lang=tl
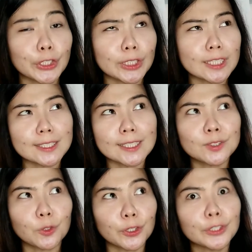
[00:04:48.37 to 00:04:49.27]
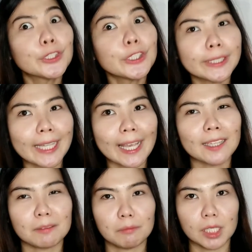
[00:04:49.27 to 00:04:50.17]
36 or
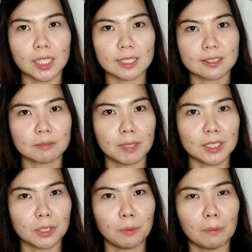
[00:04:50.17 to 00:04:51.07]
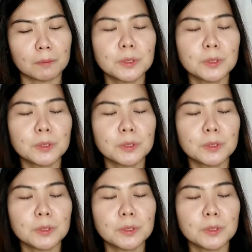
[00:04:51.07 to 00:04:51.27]
38 minutes, Beshiwap.